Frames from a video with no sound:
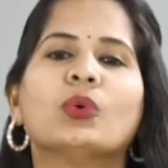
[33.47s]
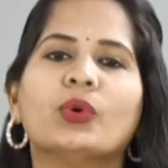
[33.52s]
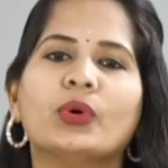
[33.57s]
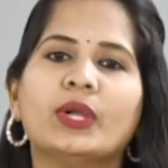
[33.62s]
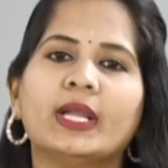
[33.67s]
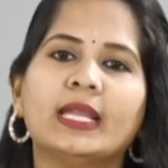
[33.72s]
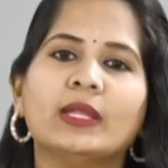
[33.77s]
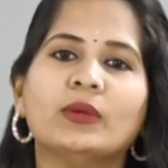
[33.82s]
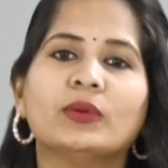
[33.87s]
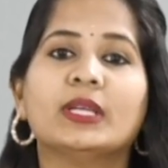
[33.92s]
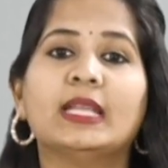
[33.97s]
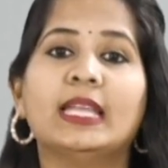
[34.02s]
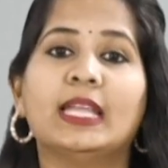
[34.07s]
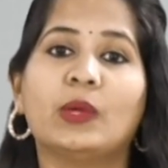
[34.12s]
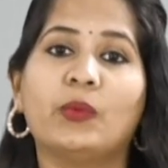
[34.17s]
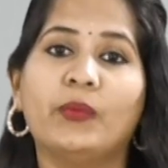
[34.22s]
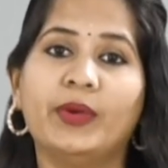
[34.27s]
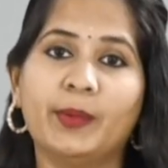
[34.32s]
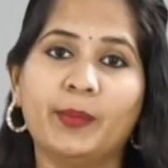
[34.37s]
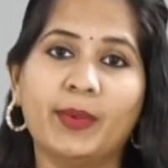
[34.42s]
ஓரளவுக்கு
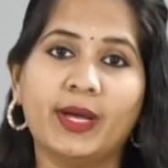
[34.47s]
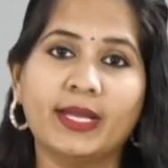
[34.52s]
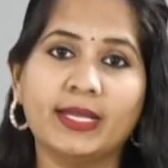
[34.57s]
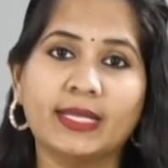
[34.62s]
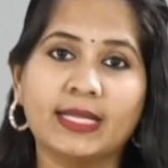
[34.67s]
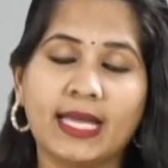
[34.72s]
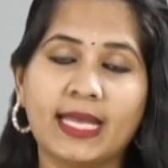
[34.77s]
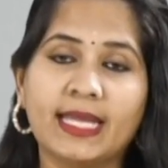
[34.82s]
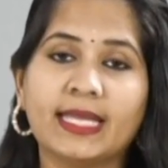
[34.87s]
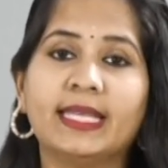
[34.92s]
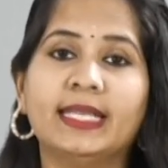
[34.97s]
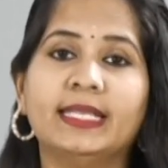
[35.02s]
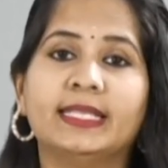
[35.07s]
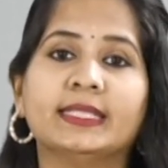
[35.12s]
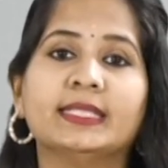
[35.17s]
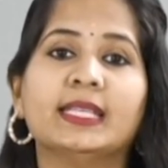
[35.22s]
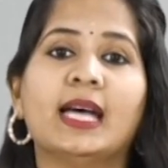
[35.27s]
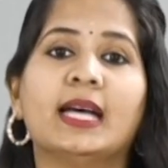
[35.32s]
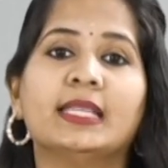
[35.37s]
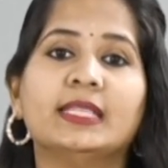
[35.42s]
லிக்விட் மாதிரி
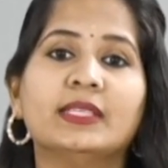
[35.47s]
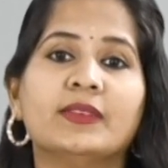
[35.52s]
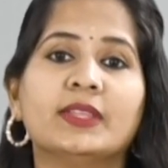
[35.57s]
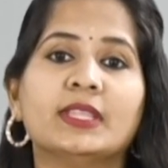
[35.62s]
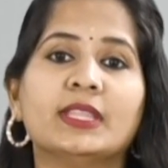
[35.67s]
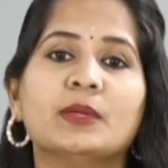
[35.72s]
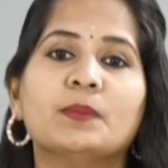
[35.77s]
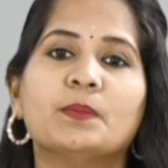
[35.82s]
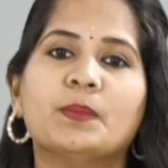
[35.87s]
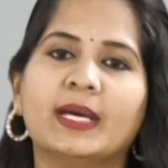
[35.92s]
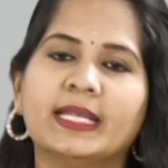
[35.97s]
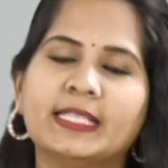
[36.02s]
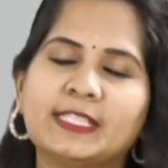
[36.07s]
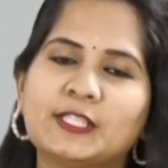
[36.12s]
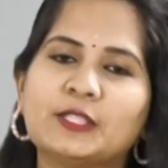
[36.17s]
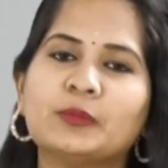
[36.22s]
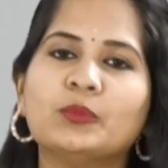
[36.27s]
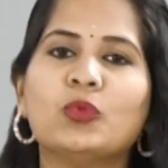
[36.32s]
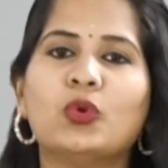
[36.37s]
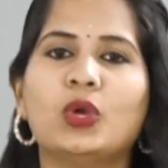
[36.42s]
கலக்கிட்டு அதை வந்து
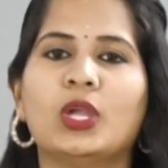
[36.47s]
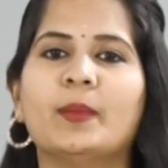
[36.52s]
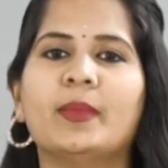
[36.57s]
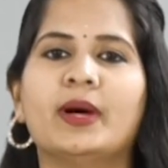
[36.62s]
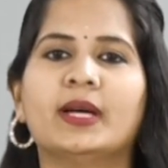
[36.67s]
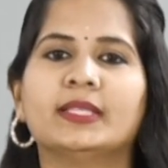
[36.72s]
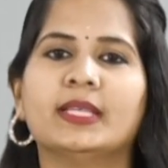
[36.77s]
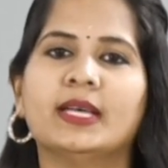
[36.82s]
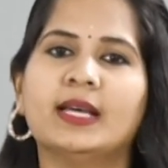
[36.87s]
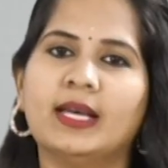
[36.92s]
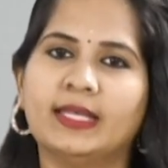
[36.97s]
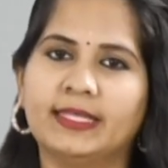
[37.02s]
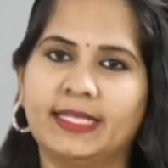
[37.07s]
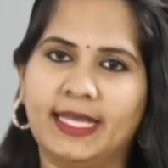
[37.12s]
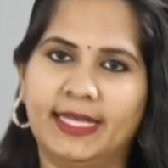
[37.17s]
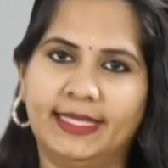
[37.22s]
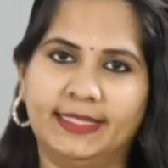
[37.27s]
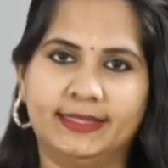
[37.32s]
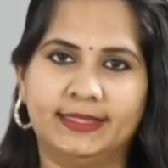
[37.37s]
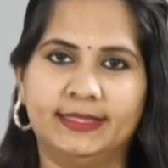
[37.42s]
பட்ஸ் மூலமா தான்
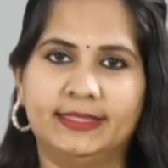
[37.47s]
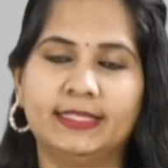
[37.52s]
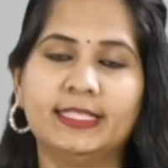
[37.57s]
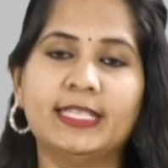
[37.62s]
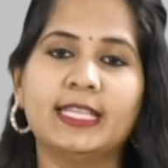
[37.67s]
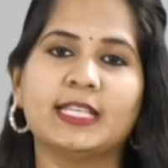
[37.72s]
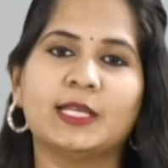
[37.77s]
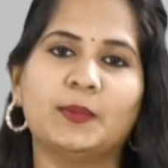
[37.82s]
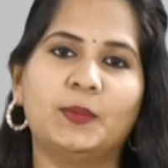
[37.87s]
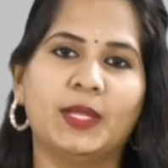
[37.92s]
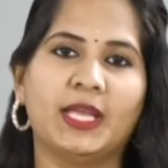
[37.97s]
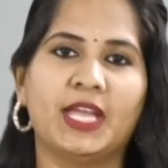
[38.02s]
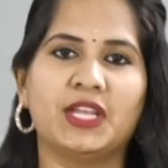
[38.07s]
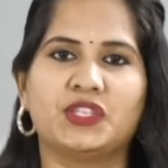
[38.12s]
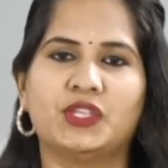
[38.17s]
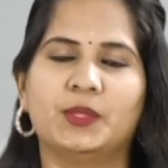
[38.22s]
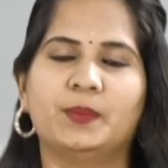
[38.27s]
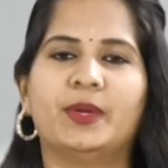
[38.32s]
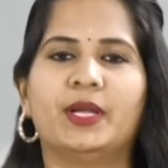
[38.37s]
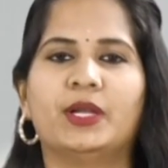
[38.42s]
அதை எடுத்துட்டு நீங்க
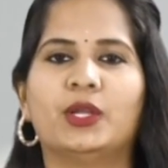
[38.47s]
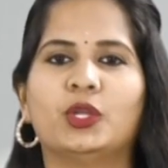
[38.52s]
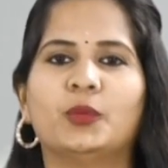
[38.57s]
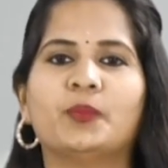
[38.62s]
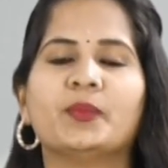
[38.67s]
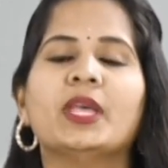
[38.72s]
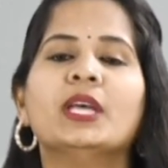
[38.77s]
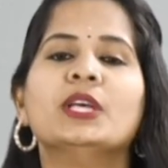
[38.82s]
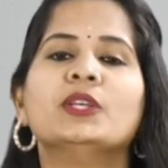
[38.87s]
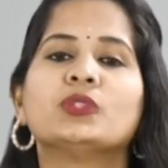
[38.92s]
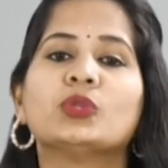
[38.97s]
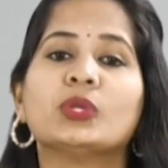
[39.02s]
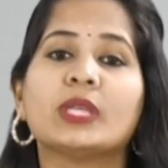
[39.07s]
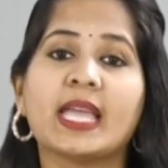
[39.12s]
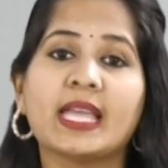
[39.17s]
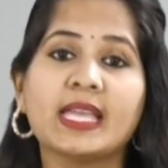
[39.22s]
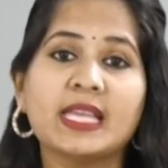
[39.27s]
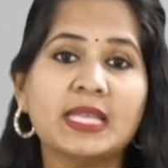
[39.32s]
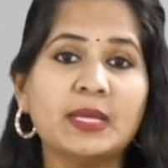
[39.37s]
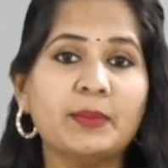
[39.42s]
அப்ளிகேஷன் பண்ணணும் ஸோ
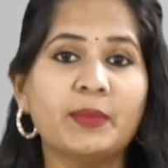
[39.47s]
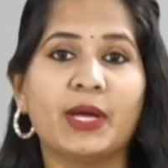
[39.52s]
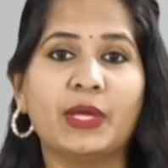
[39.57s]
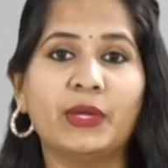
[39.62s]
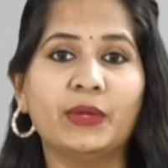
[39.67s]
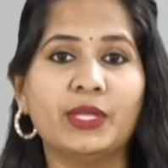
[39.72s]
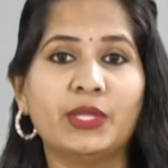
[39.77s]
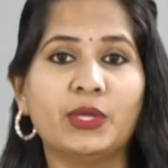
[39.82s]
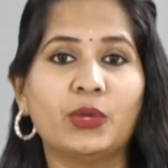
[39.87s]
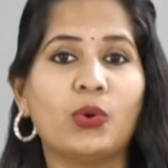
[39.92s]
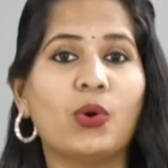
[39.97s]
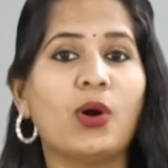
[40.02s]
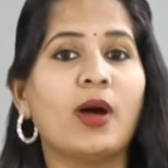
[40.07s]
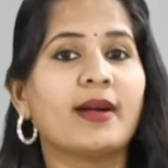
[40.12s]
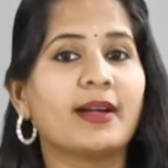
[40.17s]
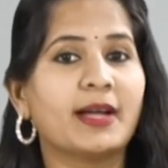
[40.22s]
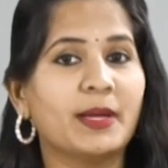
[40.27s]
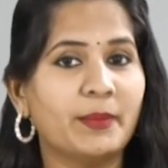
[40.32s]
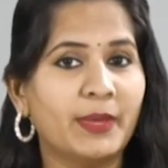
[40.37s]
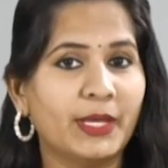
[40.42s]
எங்க மறு இருக்கோ
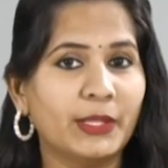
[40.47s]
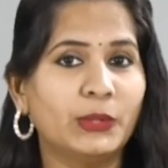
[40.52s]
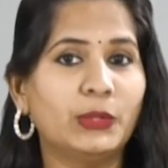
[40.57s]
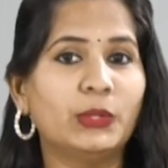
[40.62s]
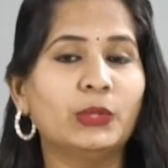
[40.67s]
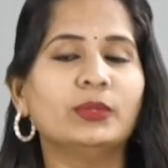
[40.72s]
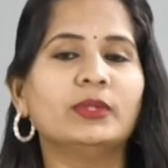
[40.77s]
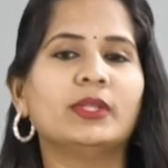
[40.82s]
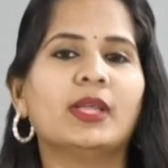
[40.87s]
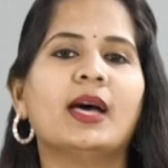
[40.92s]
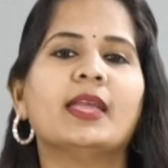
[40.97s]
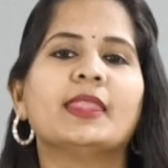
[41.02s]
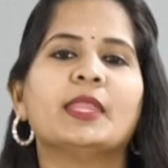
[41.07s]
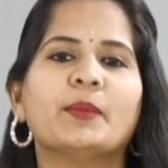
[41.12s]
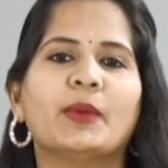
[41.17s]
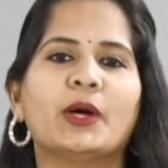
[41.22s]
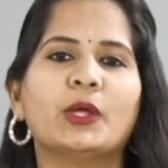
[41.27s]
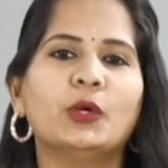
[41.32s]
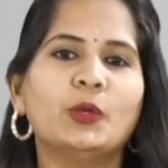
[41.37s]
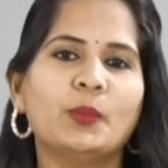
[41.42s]
அங்கே மட்டும்தான்
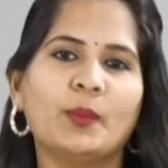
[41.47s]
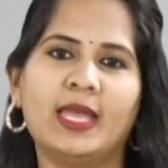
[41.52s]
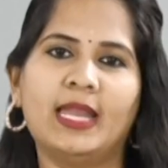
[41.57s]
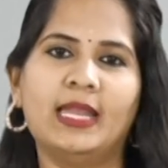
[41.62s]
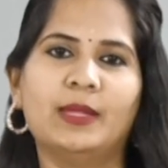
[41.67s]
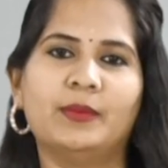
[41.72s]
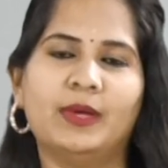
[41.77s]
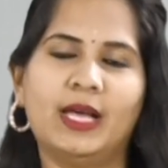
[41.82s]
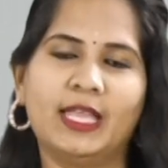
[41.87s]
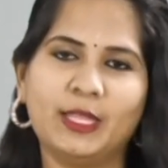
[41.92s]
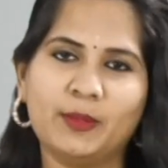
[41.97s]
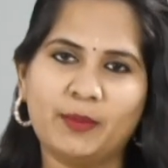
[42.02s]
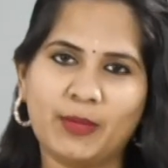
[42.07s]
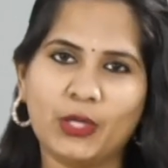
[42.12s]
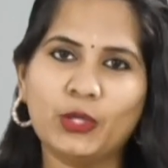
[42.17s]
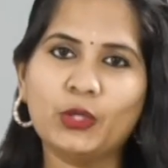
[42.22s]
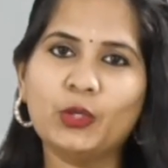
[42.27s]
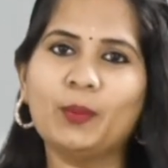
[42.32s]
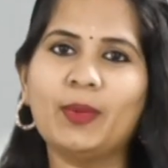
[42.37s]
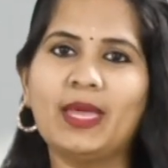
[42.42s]
அந்த மருண் மேல அந்த
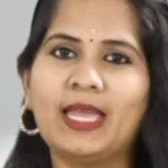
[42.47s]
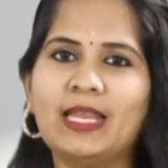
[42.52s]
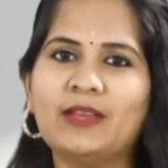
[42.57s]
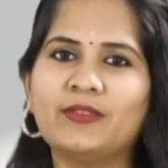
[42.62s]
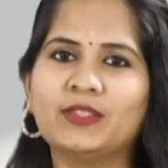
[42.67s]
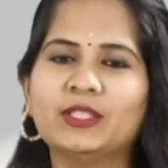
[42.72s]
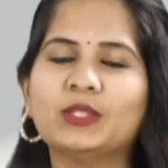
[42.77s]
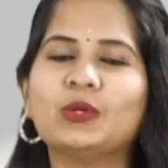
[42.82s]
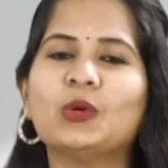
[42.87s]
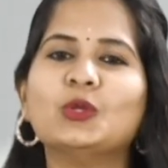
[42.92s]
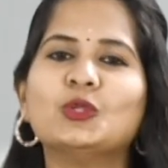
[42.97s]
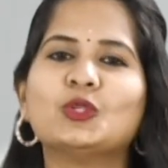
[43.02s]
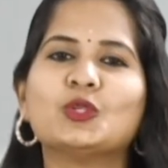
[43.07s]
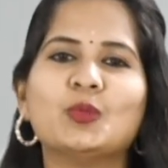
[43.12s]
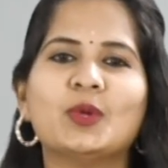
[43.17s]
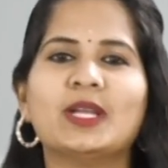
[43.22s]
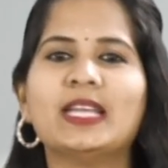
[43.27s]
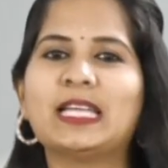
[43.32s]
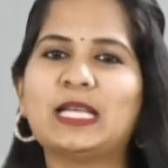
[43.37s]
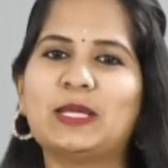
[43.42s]
மருக்கு மேல வந்து
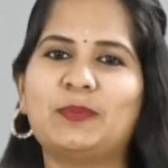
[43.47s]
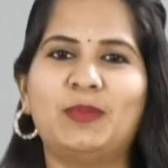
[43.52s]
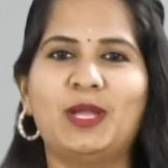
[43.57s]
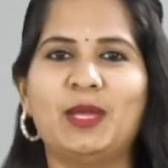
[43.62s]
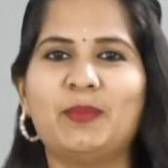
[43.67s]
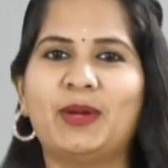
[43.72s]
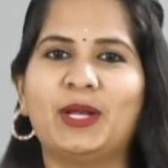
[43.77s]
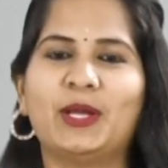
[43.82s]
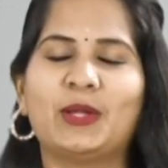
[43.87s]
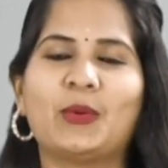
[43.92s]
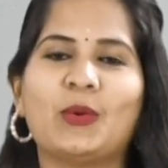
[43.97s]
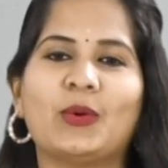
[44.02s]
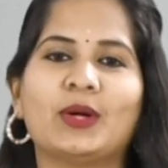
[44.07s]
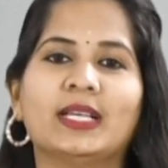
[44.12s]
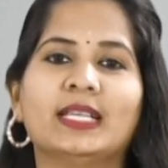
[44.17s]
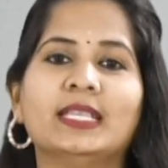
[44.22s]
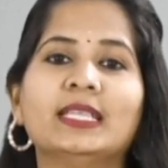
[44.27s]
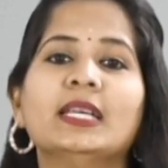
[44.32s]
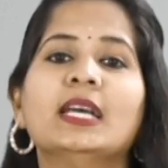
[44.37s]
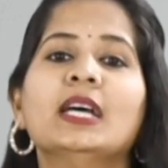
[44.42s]
கொஞ்சமா நீங்க அப்ளை
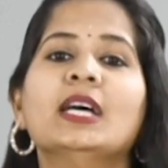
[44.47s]
பண்ணிக்கோங்க